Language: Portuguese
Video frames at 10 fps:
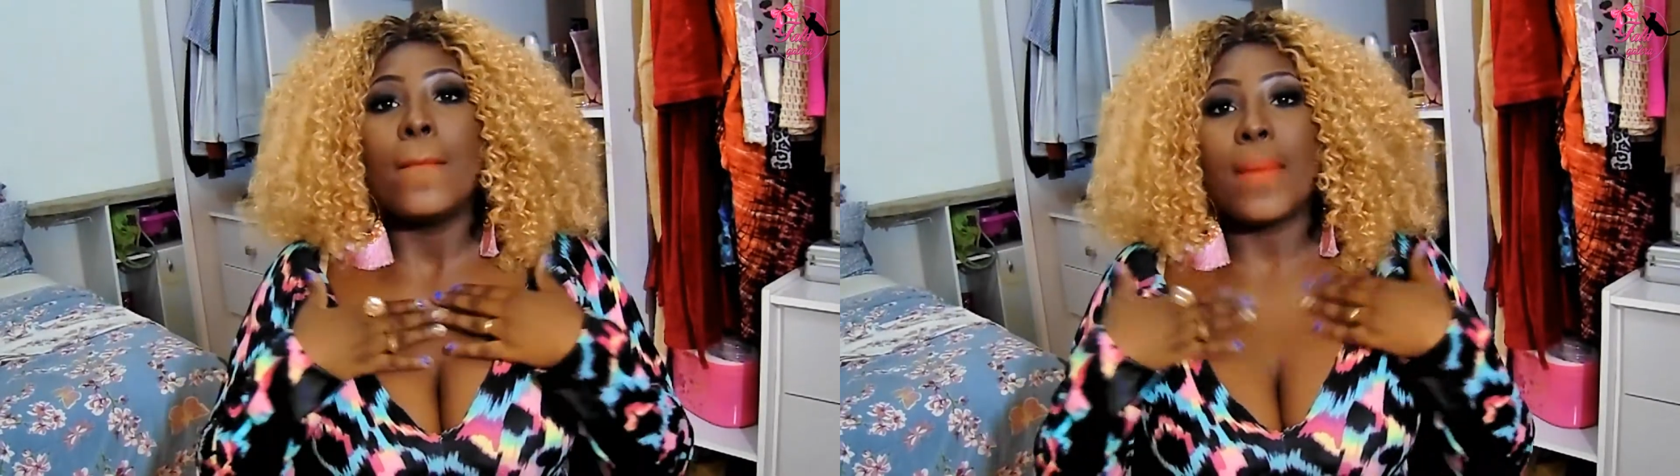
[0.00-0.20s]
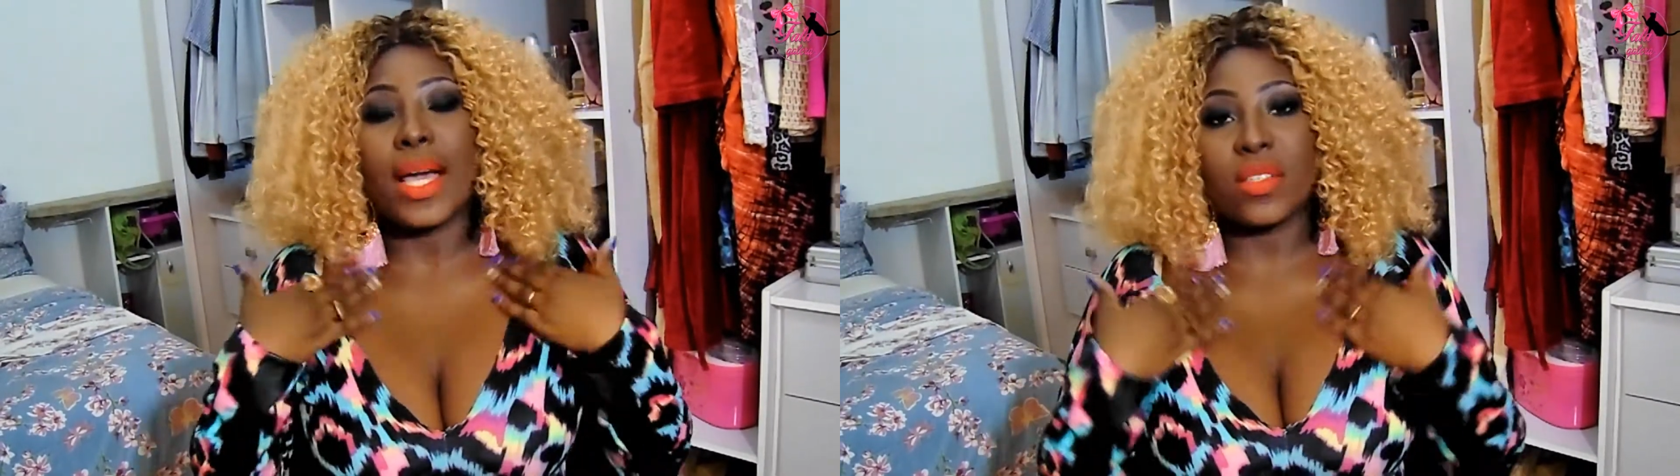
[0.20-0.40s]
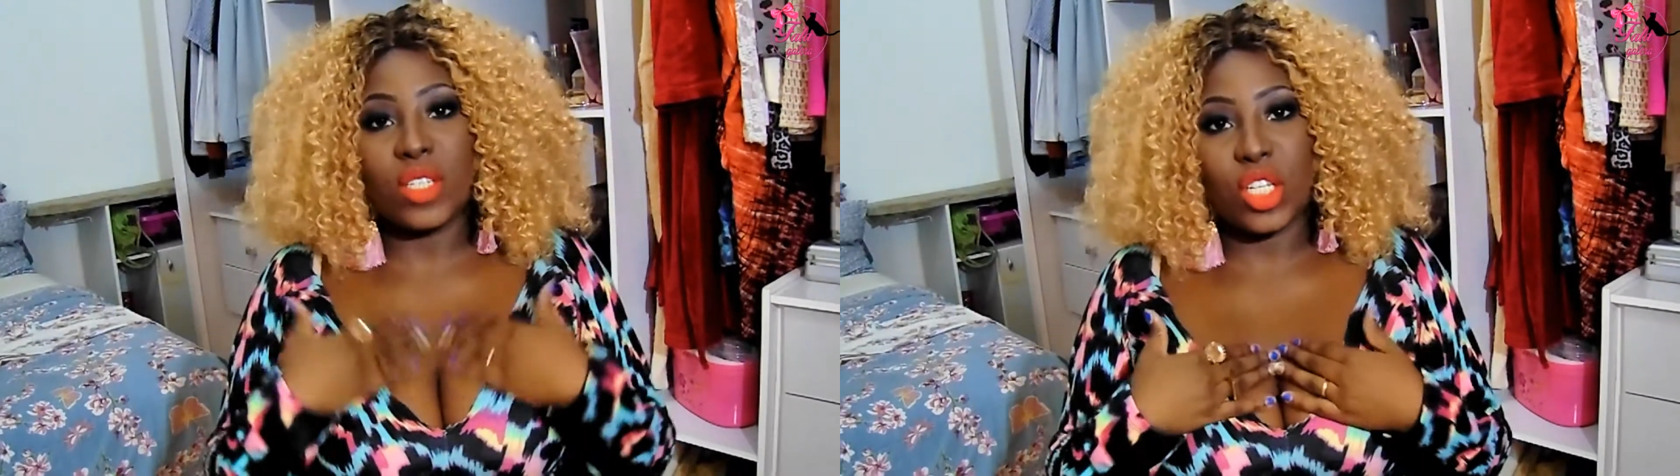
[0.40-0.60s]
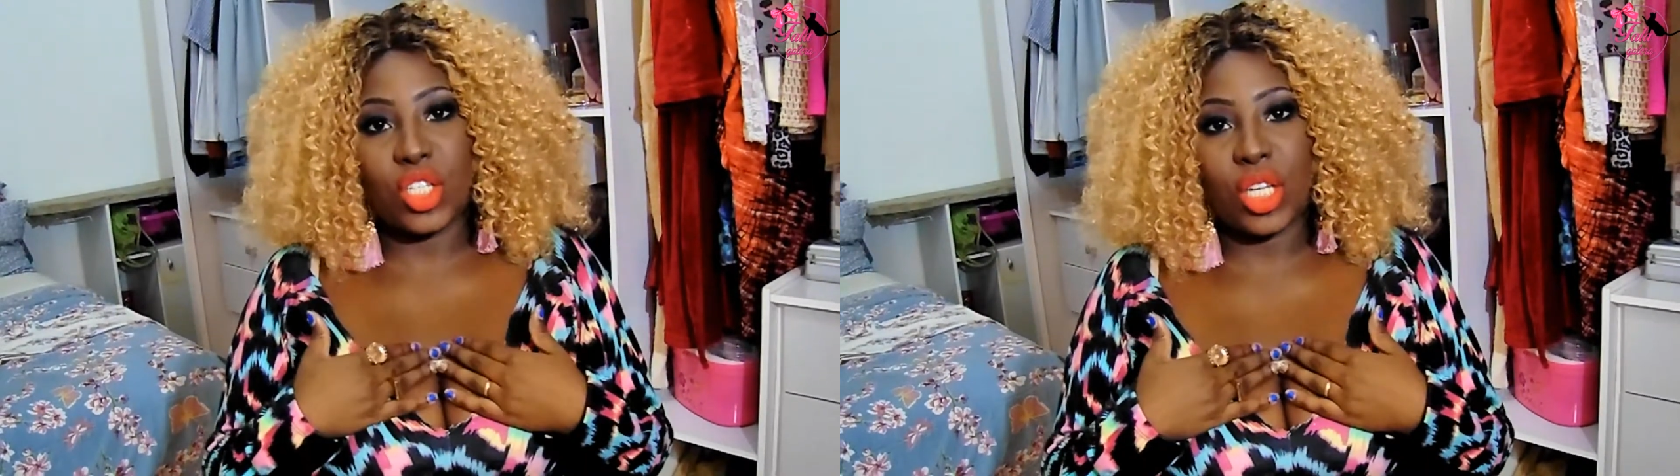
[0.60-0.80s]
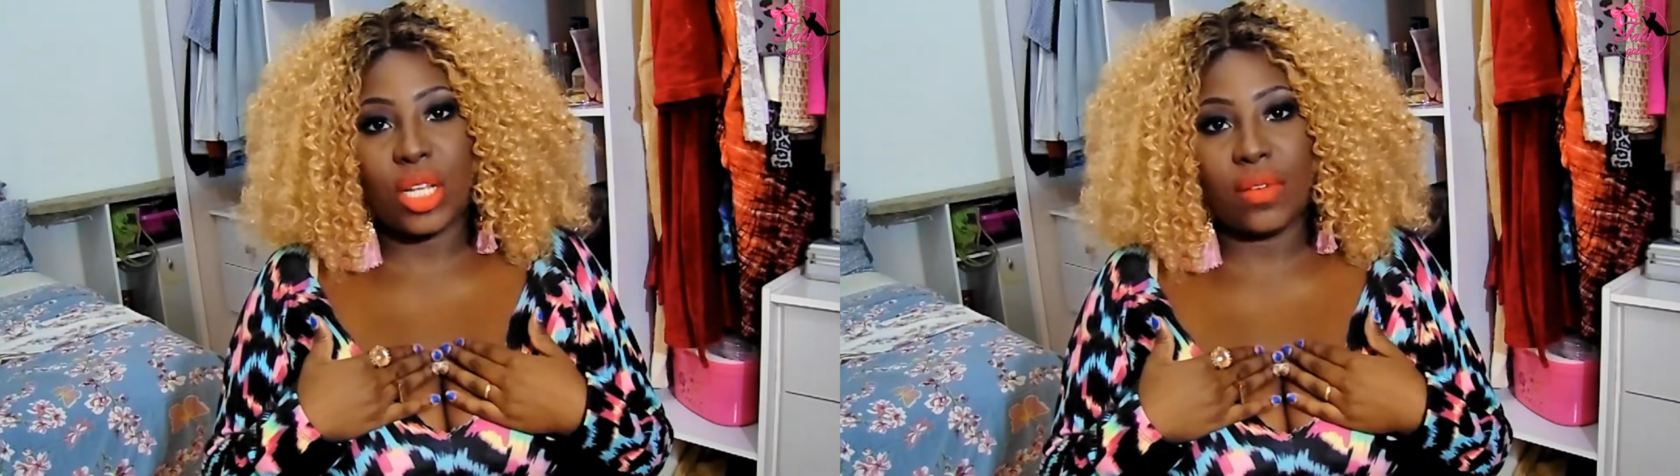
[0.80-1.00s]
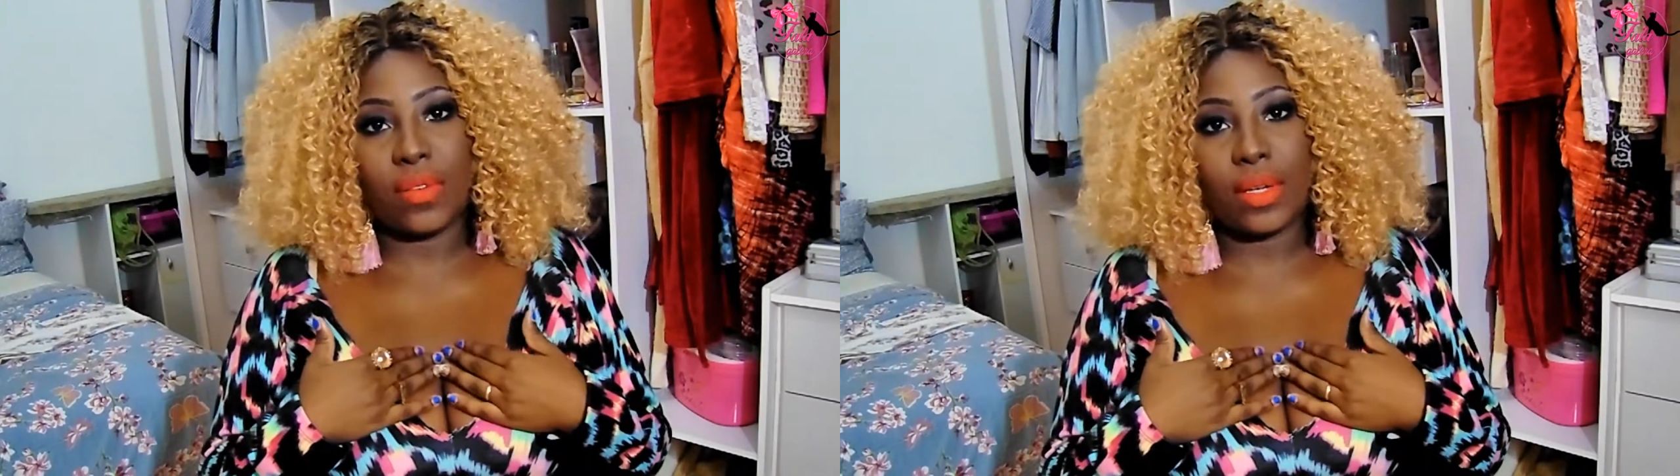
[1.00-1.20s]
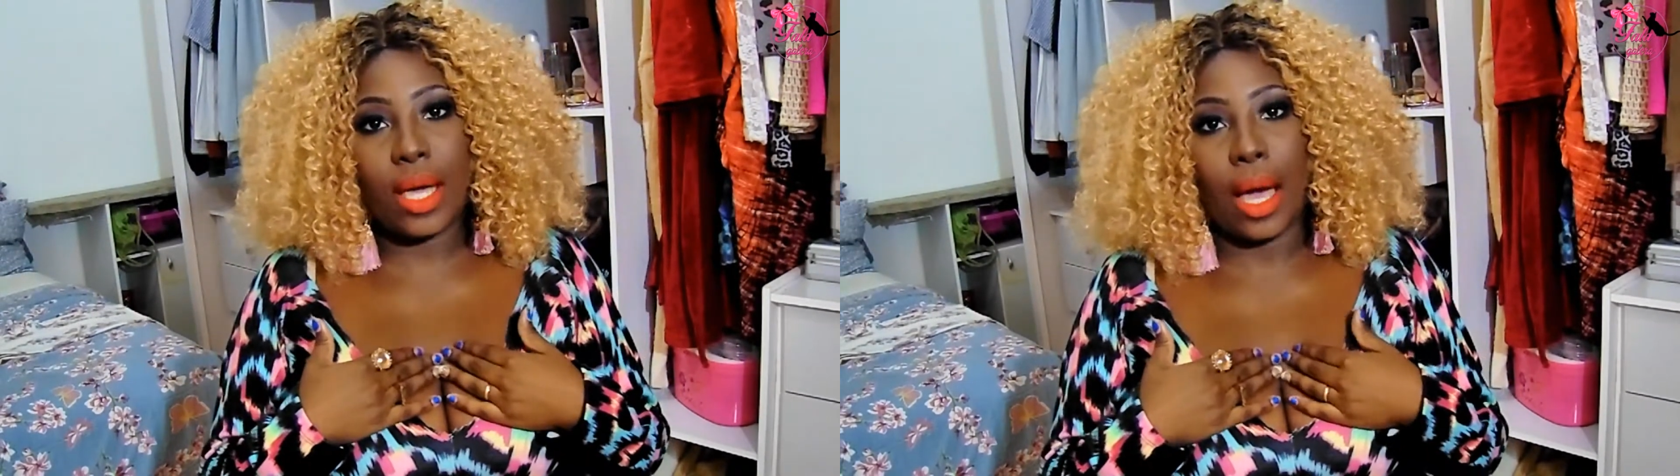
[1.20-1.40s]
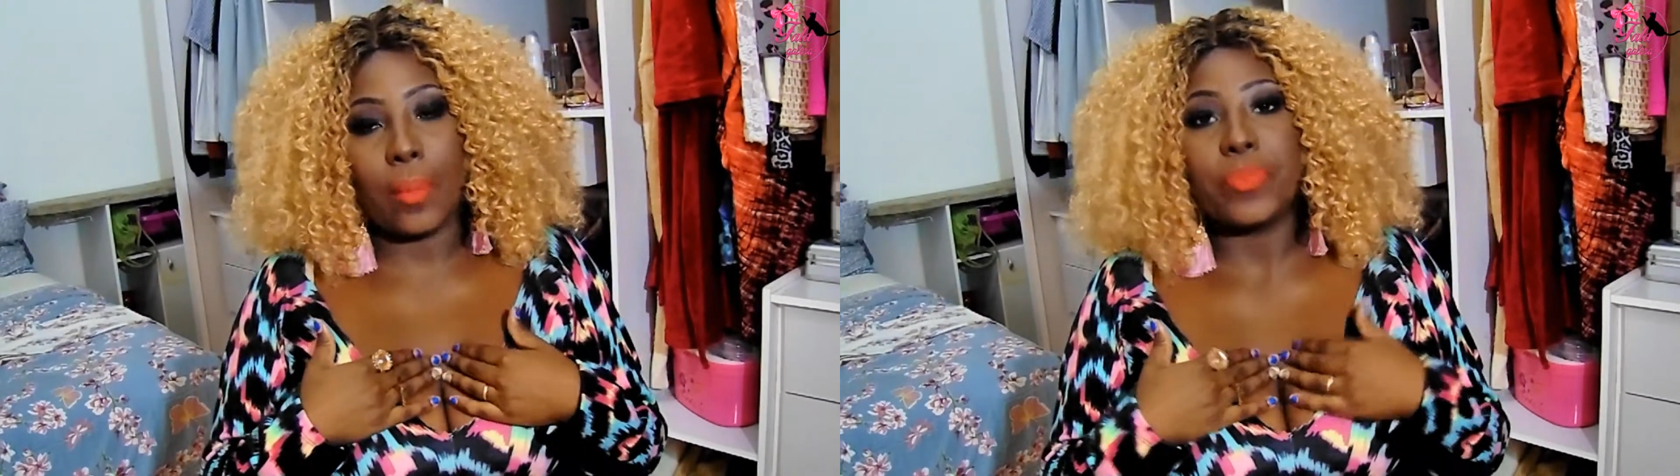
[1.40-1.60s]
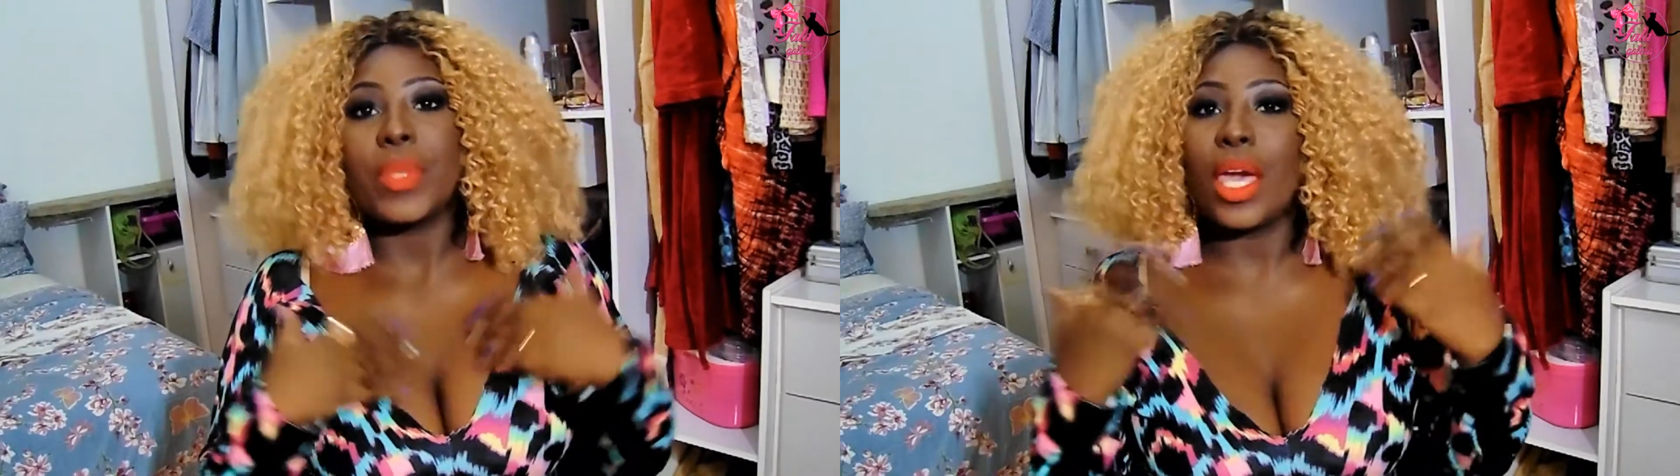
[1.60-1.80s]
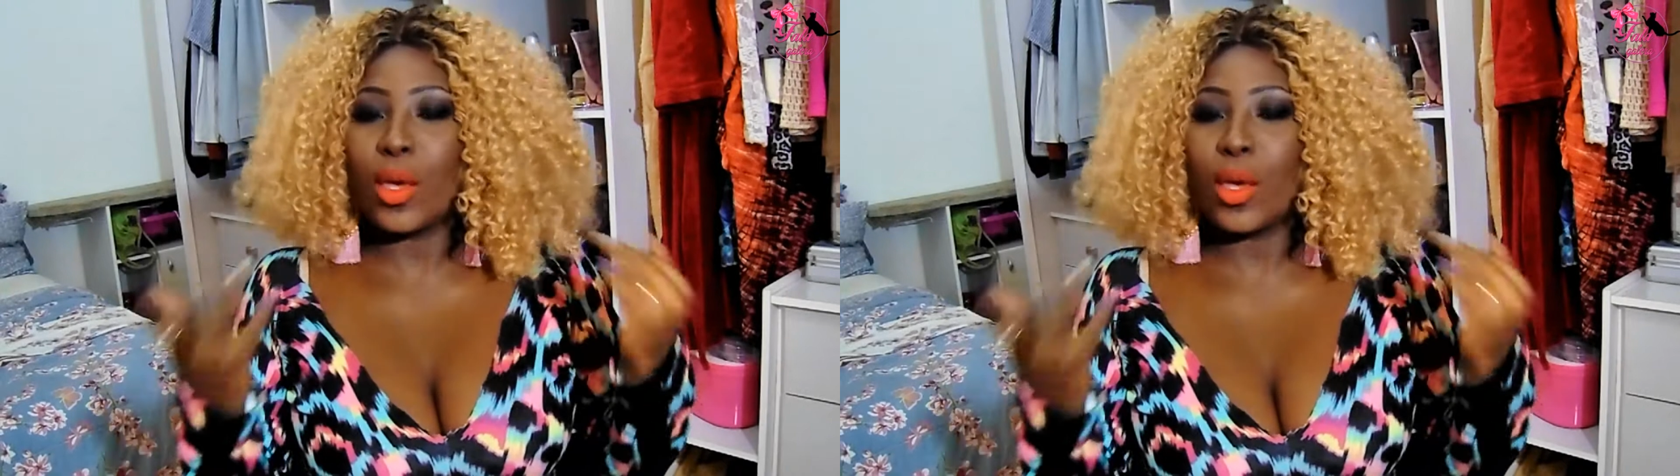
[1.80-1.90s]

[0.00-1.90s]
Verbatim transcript: mais fechadinha ela vai ficar.